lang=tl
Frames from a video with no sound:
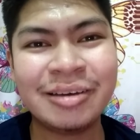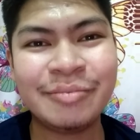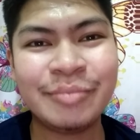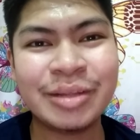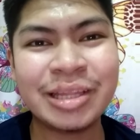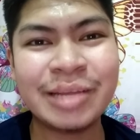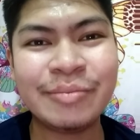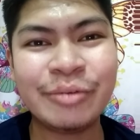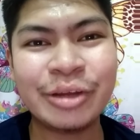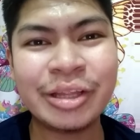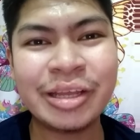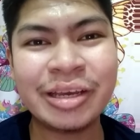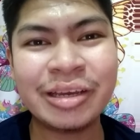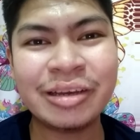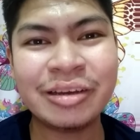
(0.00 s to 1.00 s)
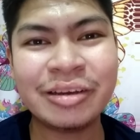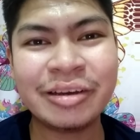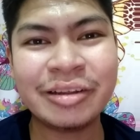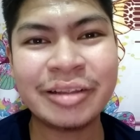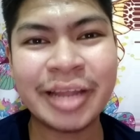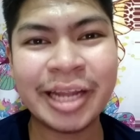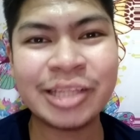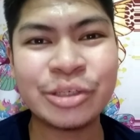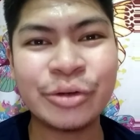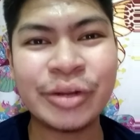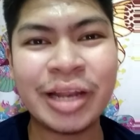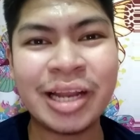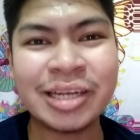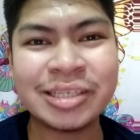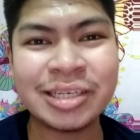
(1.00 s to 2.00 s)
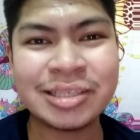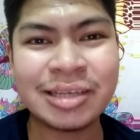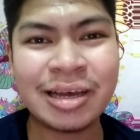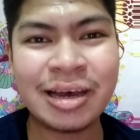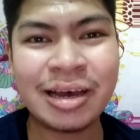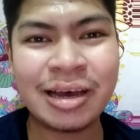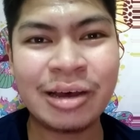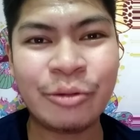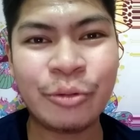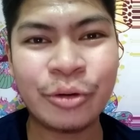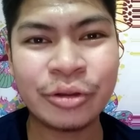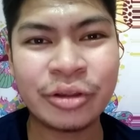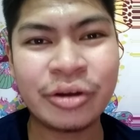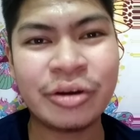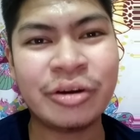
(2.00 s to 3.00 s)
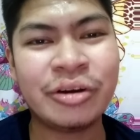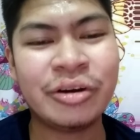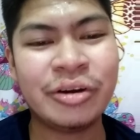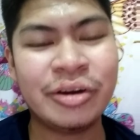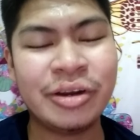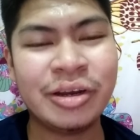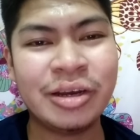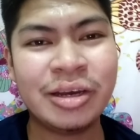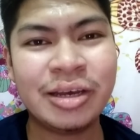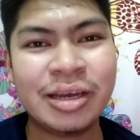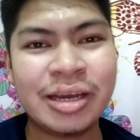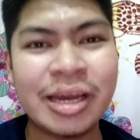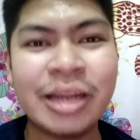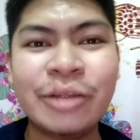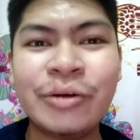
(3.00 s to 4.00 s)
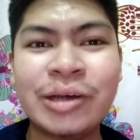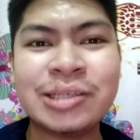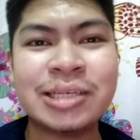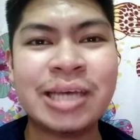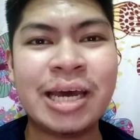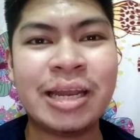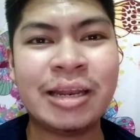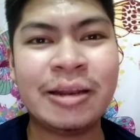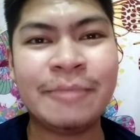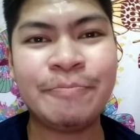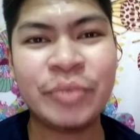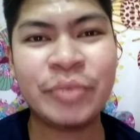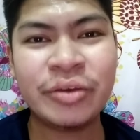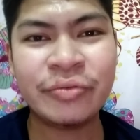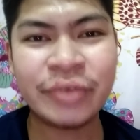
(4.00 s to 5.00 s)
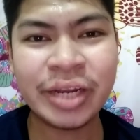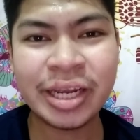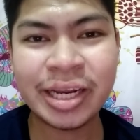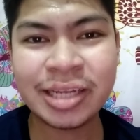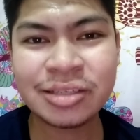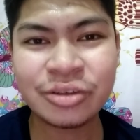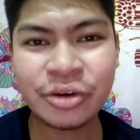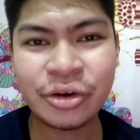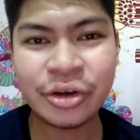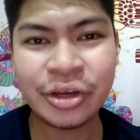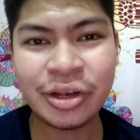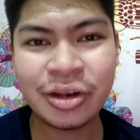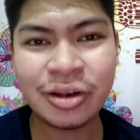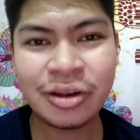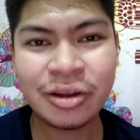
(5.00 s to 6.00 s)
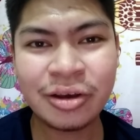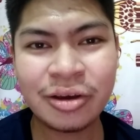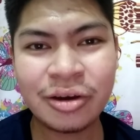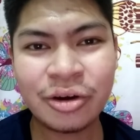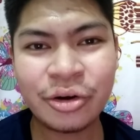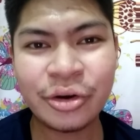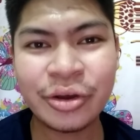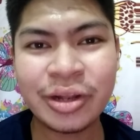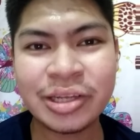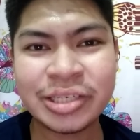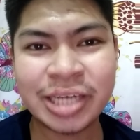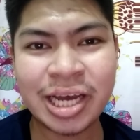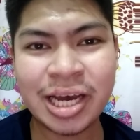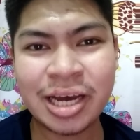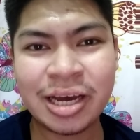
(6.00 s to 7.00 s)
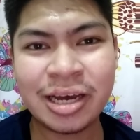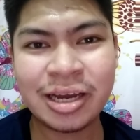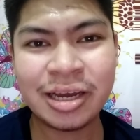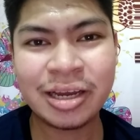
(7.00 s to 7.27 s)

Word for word: Ba't di pwedeng diretso na lang siya sa water? Ganito kasi yan. Yung fragrance oil, oil siya.